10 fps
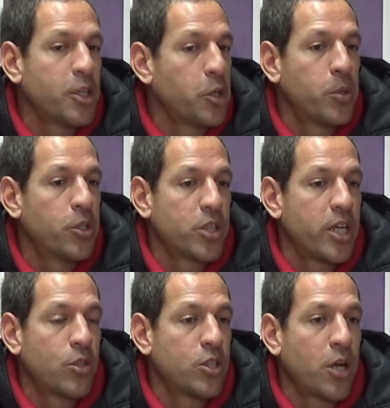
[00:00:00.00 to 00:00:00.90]
Y bueno,
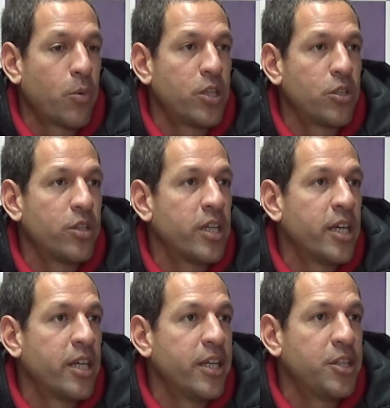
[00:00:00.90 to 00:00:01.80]
esto ya es cuestión
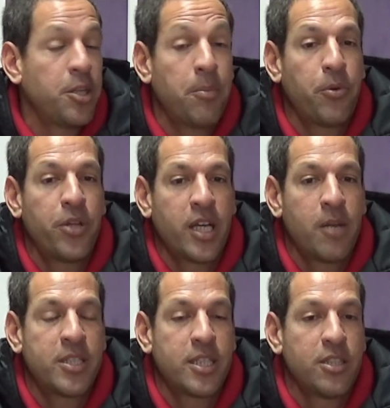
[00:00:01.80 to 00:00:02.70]
de, tiempo, de que
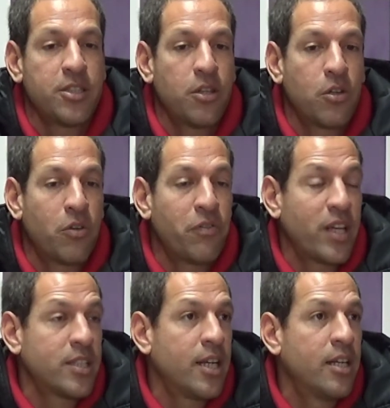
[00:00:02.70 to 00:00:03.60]
él vaya sintiendo
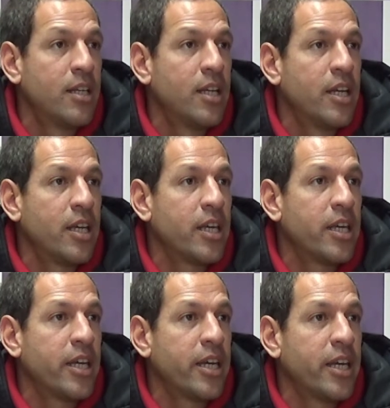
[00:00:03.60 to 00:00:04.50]
confianza
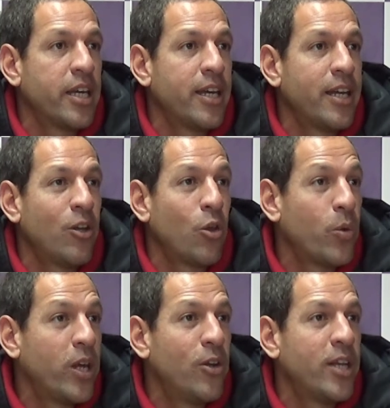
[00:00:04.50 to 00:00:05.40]
eh, en los
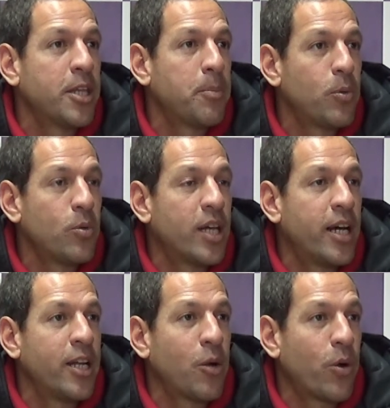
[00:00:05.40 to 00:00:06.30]
duelos, en las
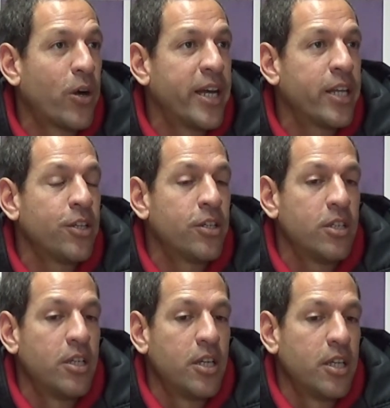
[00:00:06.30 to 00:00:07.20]
disputas, en el juego aéreo.